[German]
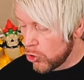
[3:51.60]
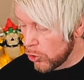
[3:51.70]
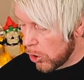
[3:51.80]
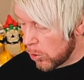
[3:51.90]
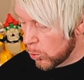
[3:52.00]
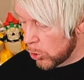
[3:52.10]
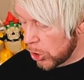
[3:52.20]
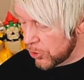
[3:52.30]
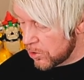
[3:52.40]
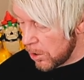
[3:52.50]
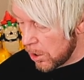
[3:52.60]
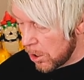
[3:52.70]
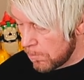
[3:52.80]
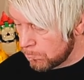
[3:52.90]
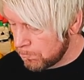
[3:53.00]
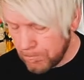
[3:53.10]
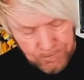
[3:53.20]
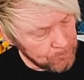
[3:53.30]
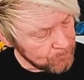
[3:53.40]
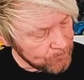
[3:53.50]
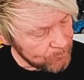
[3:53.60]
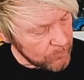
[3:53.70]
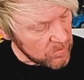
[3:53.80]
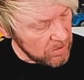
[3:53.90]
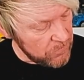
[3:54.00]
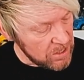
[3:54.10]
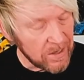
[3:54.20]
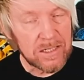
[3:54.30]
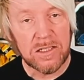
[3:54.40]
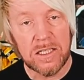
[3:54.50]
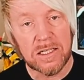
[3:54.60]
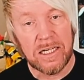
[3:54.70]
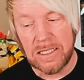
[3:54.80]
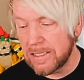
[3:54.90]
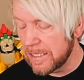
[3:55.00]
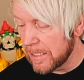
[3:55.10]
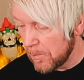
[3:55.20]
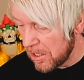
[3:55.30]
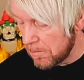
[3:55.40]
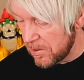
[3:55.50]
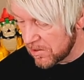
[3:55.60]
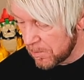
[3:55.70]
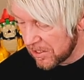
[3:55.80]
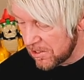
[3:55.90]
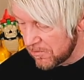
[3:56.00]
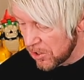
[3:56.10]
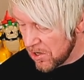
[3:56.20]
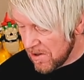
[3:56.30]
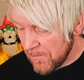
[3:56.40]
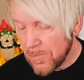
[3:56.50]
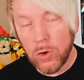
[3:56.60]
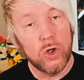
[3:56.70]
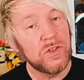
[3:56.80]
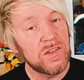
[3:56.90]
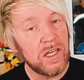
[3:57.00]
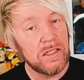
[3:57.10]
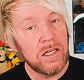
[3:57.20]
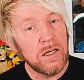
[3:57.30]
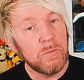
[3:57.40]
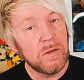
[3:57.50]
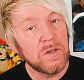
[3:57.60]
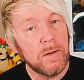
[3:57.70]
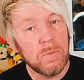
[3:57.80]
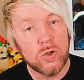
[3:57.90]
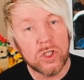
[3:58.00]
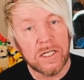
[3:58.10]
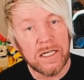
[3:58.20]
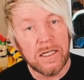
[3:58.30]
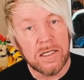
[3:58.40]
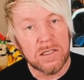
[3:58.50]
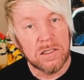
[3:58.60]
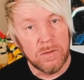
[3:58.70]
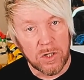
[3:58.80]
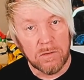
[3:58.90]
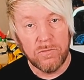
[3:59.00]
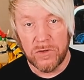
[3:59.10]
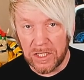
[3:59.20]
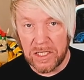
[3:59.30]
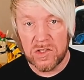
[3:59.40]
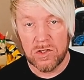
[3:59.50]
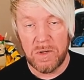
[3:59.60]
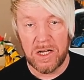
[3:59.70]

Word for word: Ja, und ähm, wir wechseln jetzt gleich die Kameraperspektive. Und ihr seid ja hier in meinem Klemmbaustein Esszimmer, wenn ihr jetzt zum